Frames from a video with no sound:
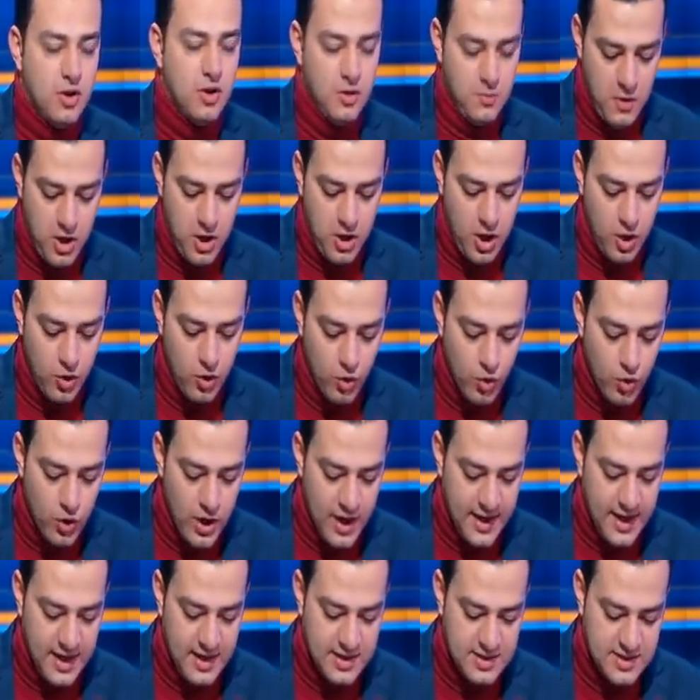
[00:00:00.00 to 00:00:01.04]
المره الاولى
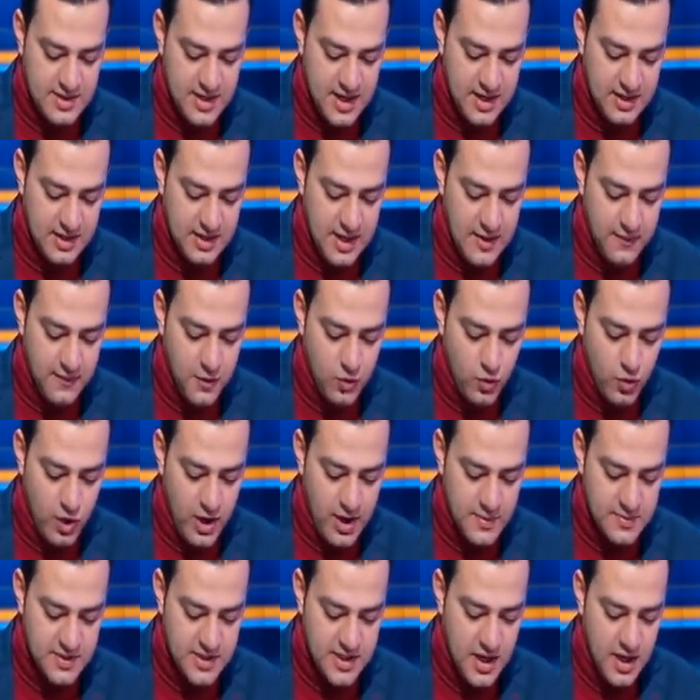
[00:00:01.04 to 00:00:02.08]
كانت سنه
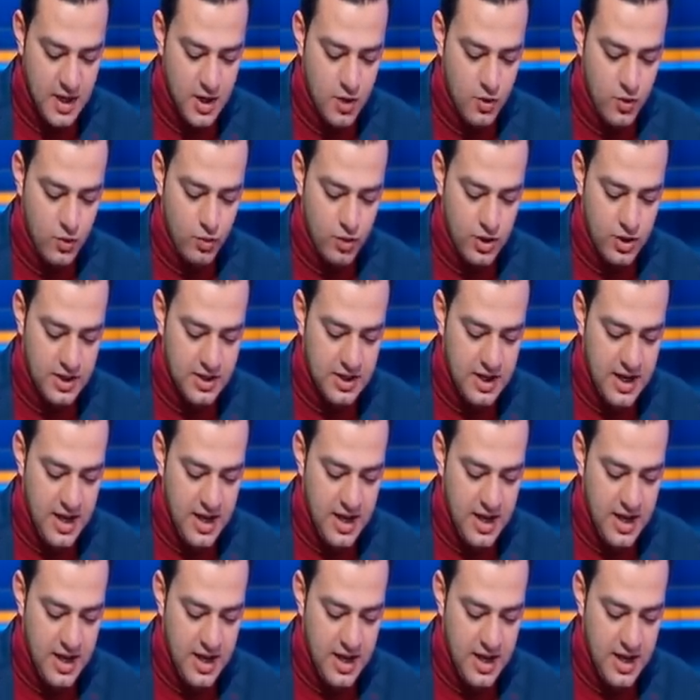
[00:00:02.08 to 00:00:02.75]
2005 والنادي أوه.